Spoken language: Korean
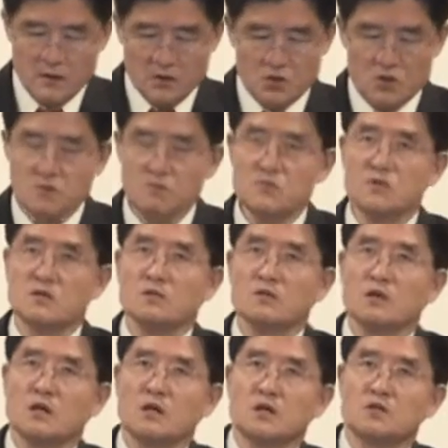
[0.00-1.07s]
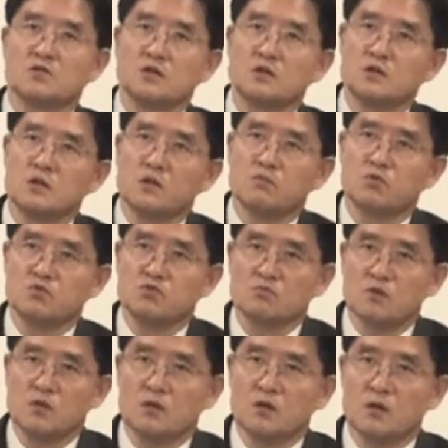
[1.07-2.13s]
심증은 가나 증거가
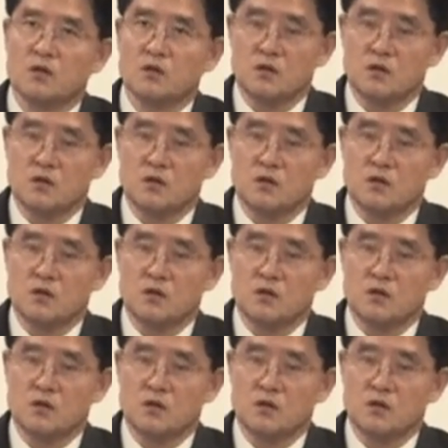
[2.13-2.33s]
불충분하다.